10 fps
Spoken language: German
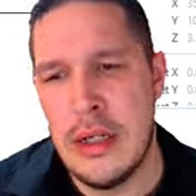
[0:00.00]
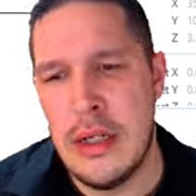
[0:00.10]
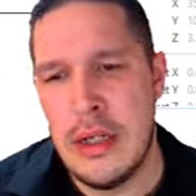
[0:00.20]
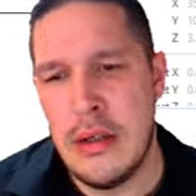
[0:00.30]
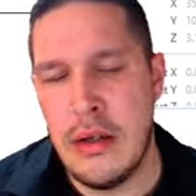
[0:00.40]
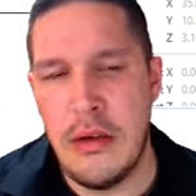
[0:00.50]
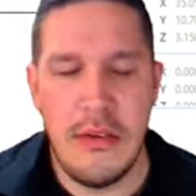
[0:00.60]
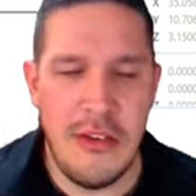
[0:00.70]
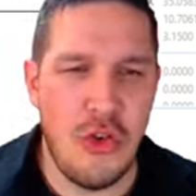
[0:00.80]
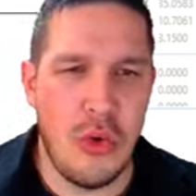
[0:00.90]
Denn es
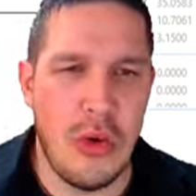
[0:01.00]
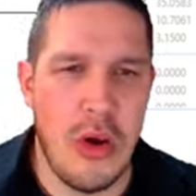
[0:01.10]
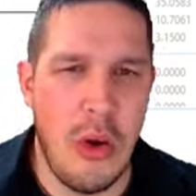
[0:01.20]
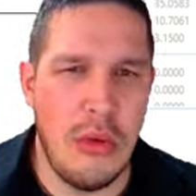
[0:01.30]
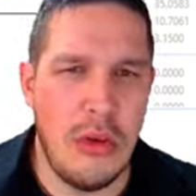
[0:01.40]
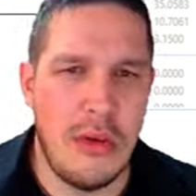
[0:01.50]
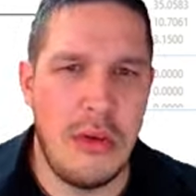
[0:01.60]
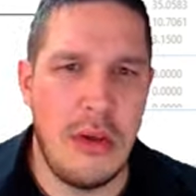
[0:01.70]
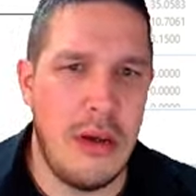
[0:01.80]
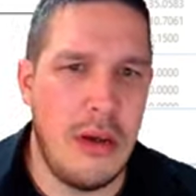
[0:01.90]
ist schon ein Code,
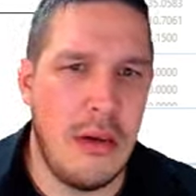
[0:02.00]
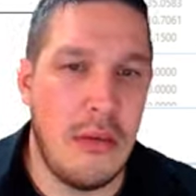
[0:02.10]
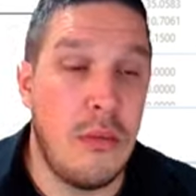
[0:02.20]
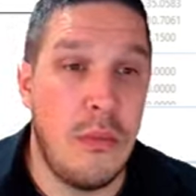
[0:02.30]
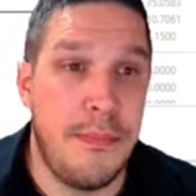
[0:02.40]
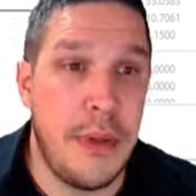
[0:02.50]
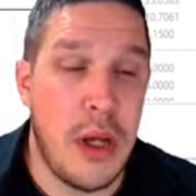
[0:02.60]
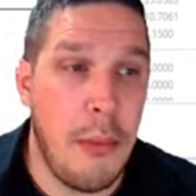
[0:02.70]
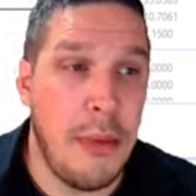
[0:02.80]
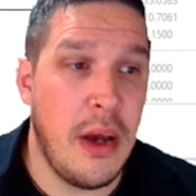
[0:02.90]
den
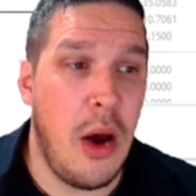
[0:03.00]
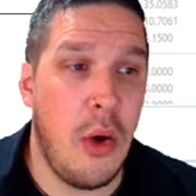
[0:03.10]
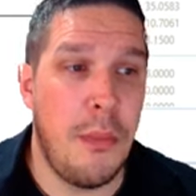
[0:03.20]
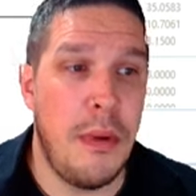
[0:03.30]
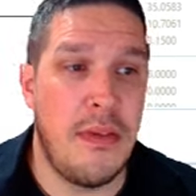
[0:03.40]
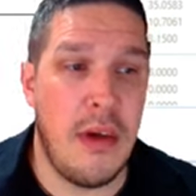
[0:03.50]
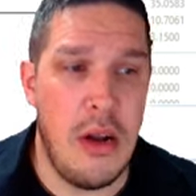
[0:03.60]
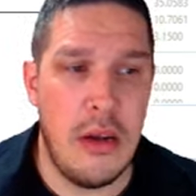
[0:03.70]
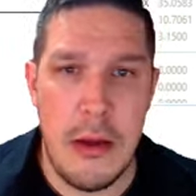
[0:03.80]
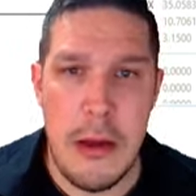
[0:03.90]
bekam ich ja auch
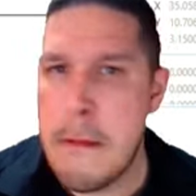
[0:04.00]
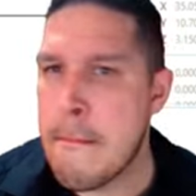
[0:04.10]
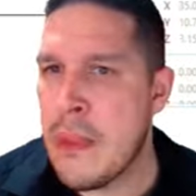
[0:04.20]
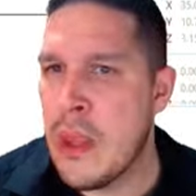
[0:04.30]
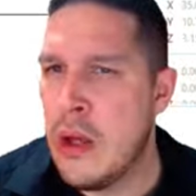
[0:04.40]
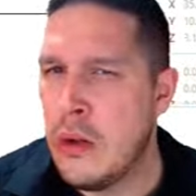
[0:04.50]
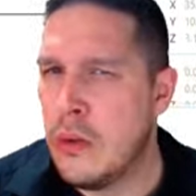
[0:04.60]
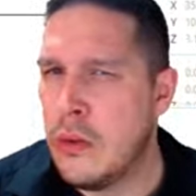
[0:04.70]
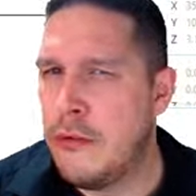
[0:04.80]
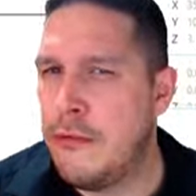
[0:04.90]
bezahlt.
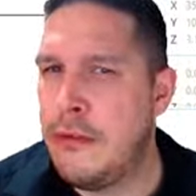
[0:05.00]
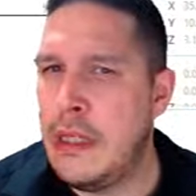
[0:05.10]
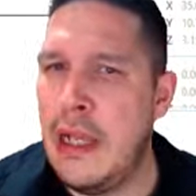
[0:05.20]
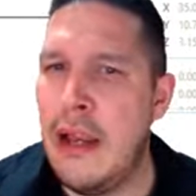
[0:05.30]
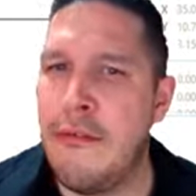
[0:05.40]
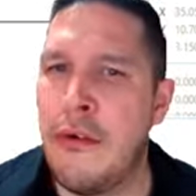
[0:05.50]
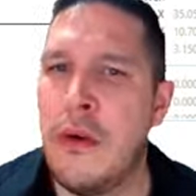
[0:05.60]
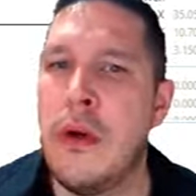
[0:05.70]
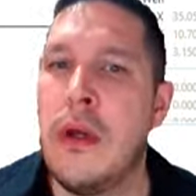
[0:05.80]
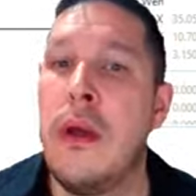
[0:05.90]
Und viele von
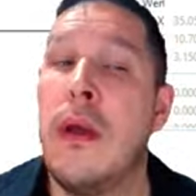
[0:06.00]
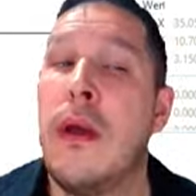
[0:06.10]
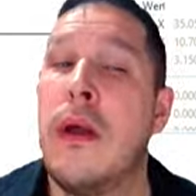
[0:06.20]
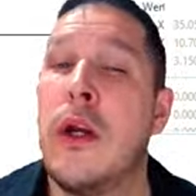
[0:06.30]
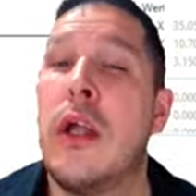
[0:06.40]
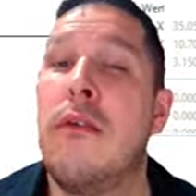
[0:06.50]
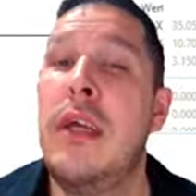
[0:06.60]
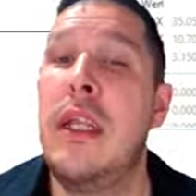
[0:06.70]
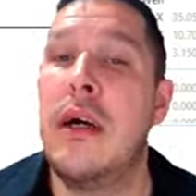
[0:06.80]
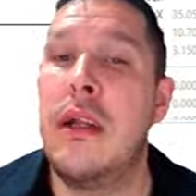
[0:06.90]
euch
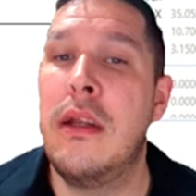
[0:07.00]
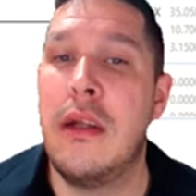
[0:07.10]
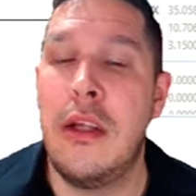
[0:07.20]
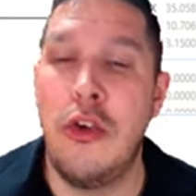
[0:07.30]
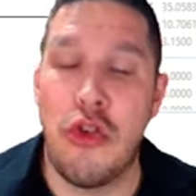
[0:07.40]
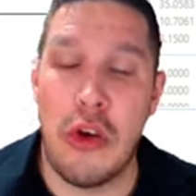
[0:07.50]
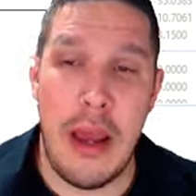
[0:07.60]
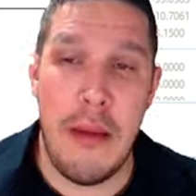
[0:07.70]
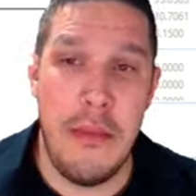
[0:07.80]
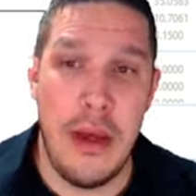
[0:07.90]
Schlawinern, die
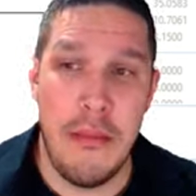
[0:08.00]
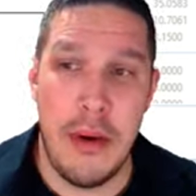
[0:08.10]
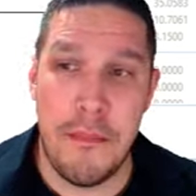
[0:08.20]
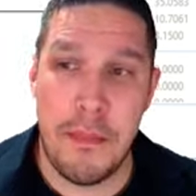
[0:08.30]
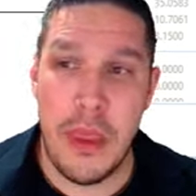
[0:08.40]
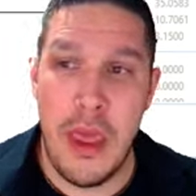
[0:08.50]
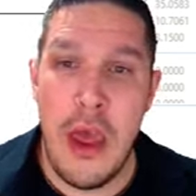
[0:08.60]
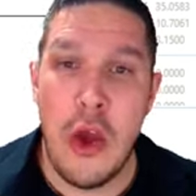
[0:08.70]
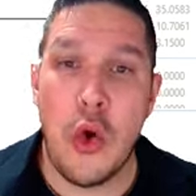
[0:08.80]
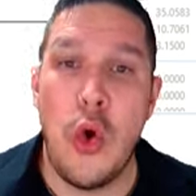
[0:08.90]
schreiben mir immer,
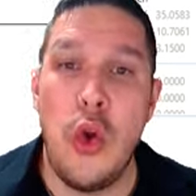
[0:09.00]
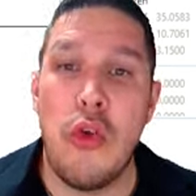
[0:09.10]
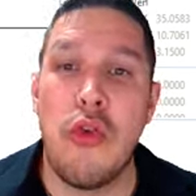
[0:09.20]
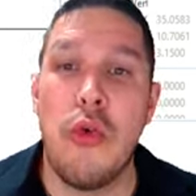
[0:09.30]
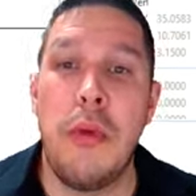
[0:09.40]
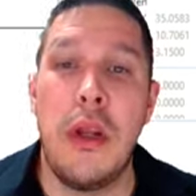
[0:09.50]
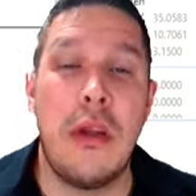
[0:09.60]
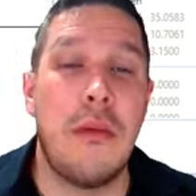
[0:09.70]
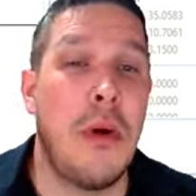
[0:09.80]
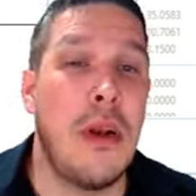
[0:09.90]
könntest du mir
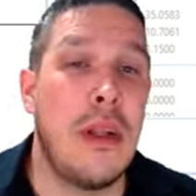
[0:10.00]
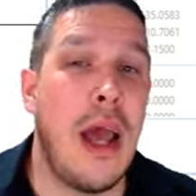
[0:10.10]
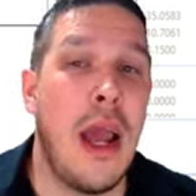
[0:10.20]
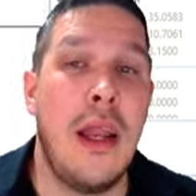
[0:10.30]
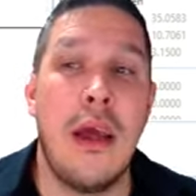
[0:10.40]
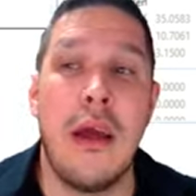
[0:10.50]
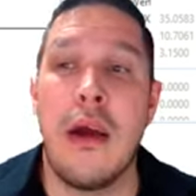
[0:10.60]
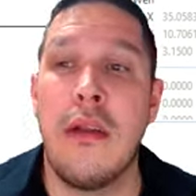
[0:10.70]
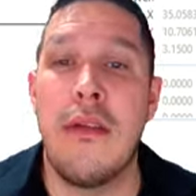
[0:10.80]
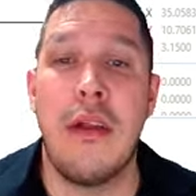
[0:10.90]
nicht mal deine
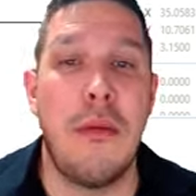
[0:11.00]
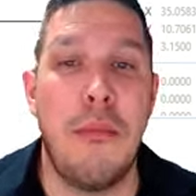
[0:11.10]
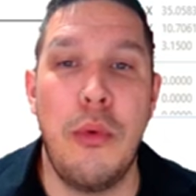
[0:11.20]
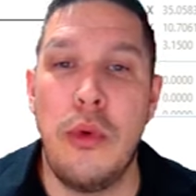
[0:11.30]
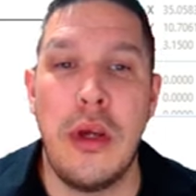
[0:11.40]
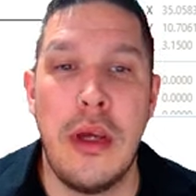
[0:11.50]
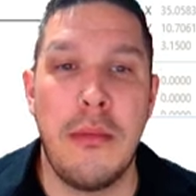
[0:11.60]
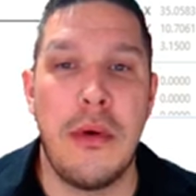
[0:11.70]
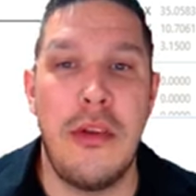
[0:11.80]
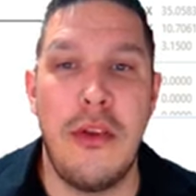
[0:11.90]
ganzen Attribute geben?
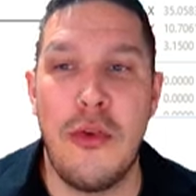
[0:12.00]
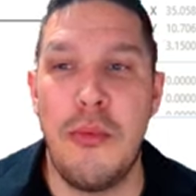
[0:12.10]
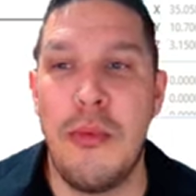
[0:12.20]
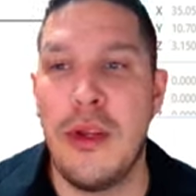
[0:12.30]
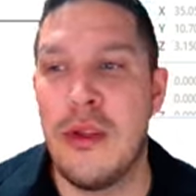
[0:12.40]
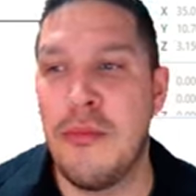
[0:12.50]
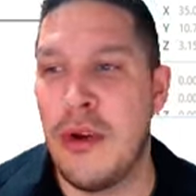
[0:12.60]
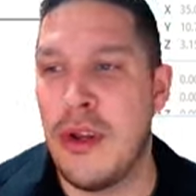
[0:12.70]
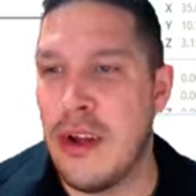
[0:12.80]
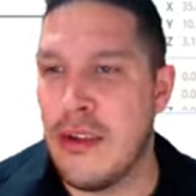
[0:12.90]
Könntest du mir nicht mal
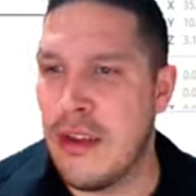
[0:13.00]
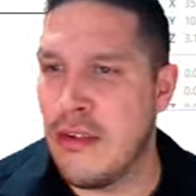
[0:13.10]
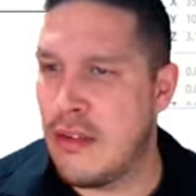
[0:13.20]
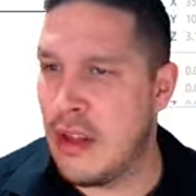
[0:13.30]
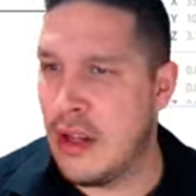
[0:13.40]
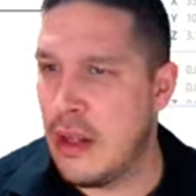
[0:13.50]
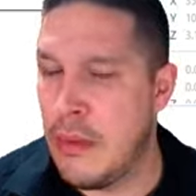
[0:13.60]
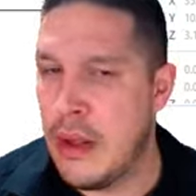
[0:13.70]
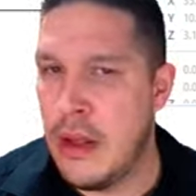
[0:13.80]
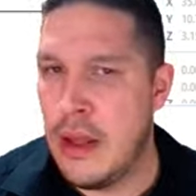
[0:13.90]
deinen ganzen Assistenten geben?
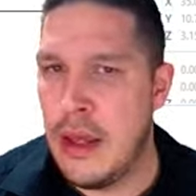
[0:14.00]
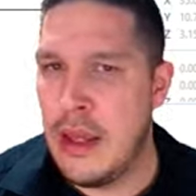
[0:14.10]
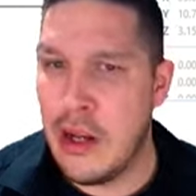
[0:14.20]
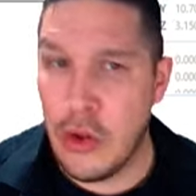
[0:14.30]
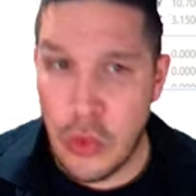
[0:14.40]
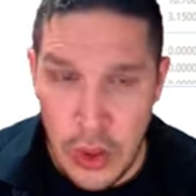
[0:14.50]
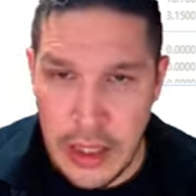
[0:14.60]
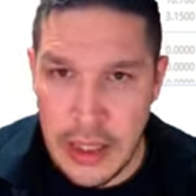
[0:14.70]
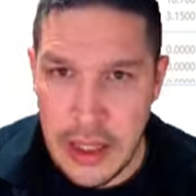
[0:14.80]
Ja, natürlich